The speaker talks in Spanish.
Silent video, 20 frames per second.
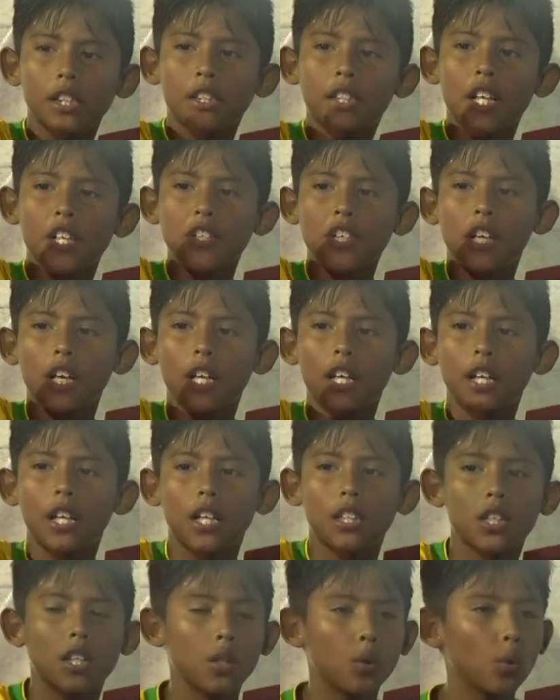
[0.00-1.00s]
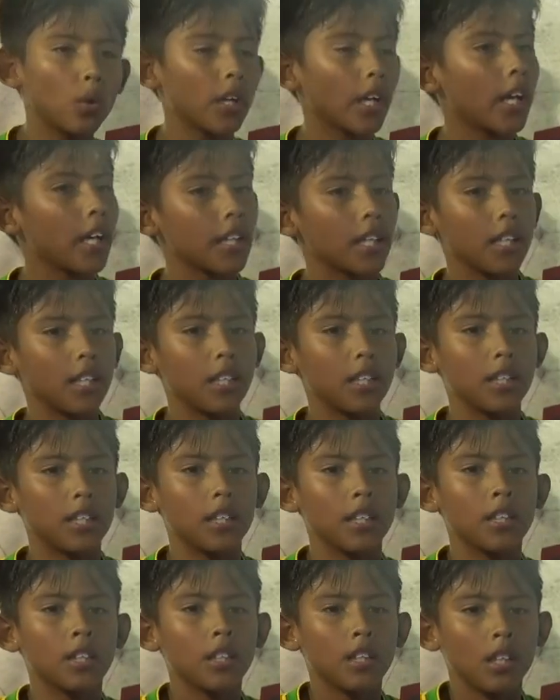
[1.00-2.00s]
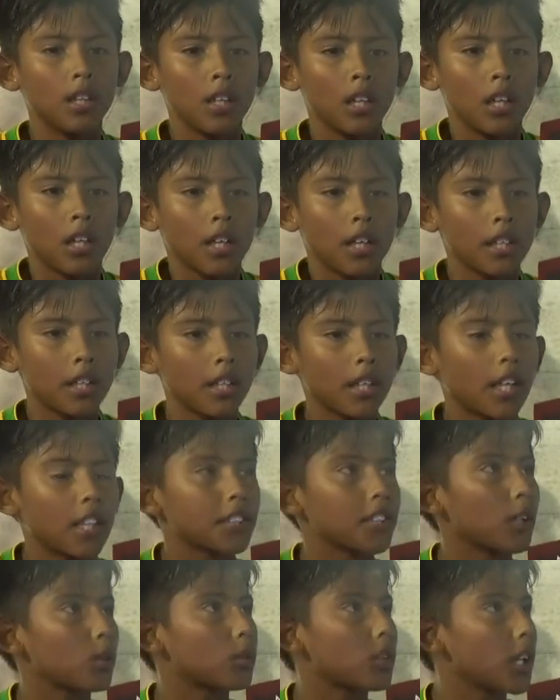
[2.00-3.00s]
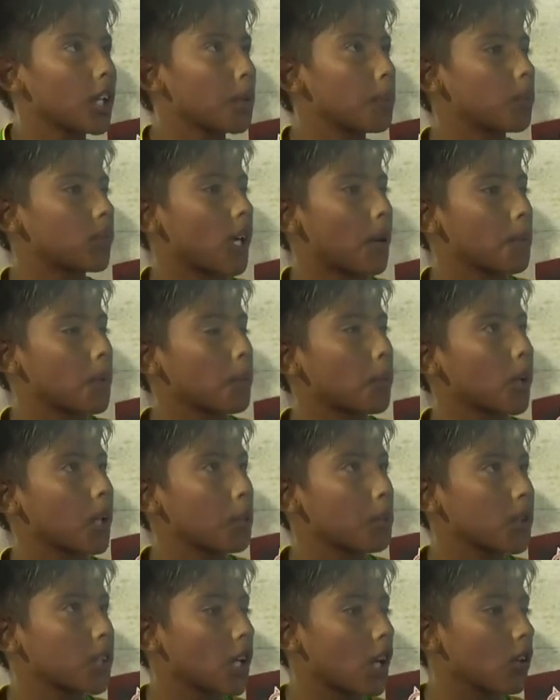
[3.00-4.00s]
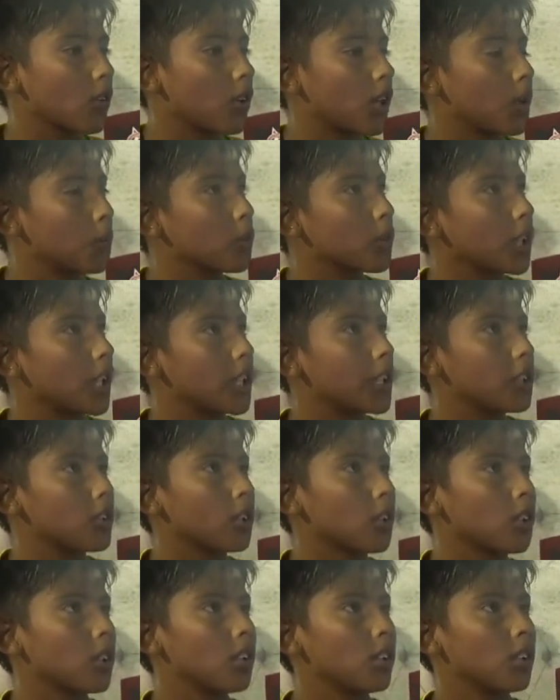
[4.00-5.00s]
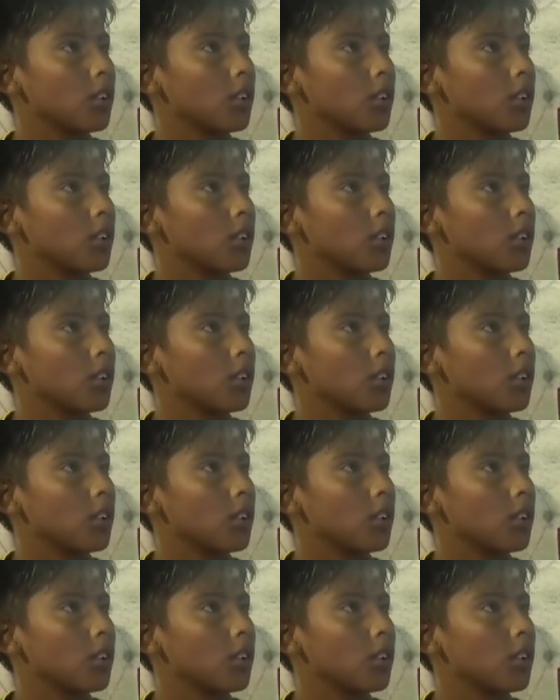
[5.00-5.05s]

que está allá en la tribuna y, y gracias a usted también por invitarnos al Mundialito.